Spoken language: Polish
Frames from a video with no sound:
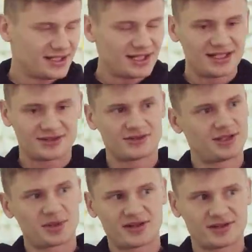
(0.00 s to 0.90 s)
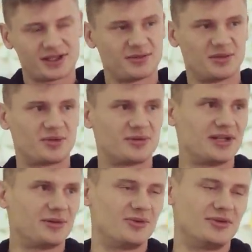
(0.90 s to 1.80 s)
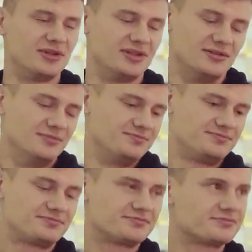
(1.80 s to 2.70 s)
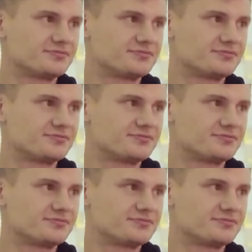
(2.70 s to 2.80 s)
Ale to naprawdę nie ma problemu. I... no to się